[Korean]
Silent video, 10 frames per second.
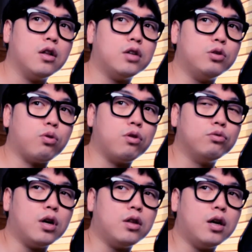사실
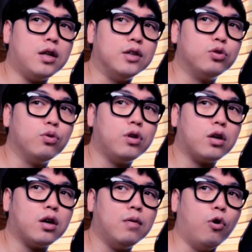조선족에 대한 안 좋은
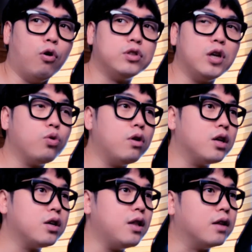얘기가 뭐 어제
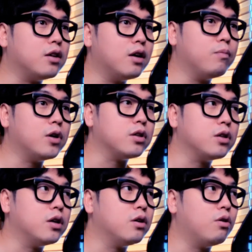오늘 일은 아니란 말이야